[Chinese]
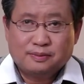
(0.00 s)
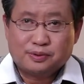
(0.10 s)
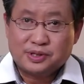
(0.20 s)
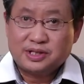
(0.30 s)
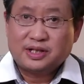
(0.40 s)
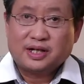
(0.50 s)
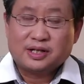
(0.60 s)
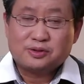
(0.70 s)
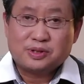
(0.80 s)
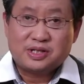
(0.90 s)
普京
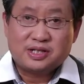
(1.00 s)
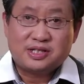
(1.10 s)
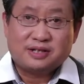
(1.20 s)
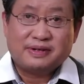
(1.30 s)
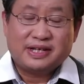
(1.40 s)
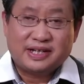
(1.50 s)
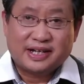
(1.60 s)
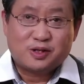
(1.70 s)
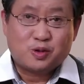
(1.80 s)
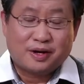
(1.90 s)
的随行警卫应
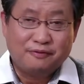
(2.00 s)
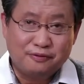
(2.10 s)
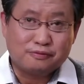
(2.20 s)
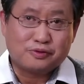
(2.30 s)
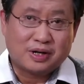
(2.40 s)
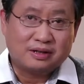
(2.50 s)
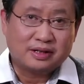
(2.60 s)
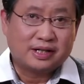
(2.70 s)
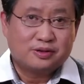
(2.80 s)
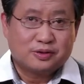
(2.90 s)
该全副武装，
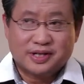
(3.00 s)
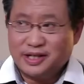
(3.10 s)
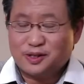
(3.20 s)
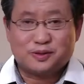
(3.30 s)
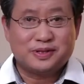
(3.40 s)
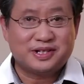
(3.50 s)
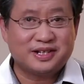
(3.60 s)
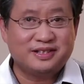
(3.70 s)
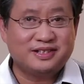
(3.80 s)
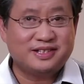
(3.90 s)
也就是说可以随
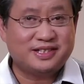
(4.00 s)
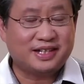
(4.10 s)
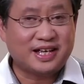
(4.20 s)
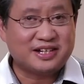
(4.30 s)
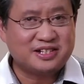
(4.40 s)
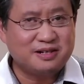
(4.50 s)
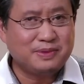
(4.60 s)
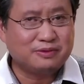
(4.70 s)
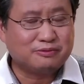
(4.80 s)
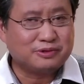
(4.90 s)
身携带致
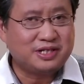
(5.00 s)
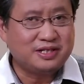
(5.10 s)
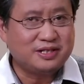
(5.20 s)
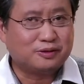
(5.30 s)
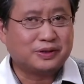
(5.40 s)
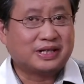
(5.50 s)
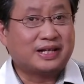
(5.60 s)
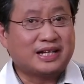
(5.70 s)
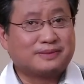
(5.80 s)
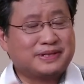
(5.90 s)
命武器进入会场，
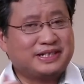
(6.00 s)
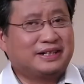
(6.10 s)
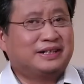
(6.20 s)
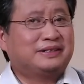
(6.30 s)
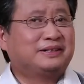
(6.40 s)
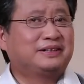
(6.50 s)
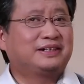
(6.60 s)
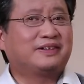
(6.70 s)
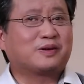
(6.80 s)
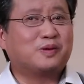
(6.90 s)
那怎么行啊？是
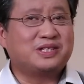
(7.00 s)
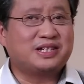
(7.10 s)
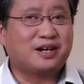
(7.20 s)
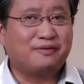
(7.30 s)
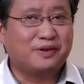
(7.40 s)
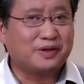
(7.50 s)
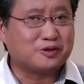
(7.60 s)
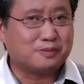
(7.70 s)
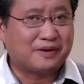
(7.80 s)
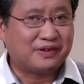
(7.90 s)
吧？国际高峰会
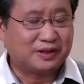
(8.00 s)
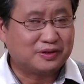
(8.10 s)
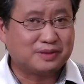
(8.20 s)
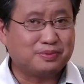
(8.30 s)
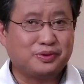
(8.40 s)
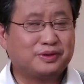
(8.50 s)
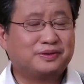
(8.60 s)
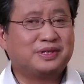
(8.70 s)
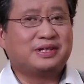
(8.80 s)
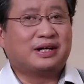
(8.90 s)
主办方都是不予
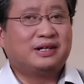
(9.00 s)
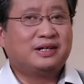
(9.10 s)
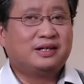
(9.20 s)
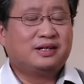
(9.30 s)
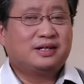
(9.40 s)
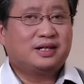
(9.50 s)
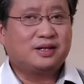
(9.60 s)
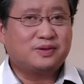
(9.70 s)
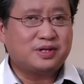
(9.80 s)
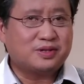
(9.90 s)
同意的，俄
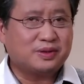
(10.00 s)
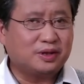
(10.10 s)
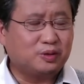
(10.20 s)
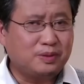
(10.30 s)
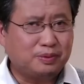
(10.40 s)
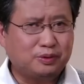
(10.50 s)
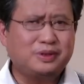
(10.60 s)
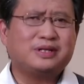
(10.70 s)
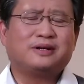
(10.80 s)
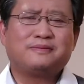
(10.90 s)
国人说的对不
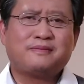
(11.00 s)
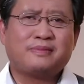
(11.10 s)
对呢？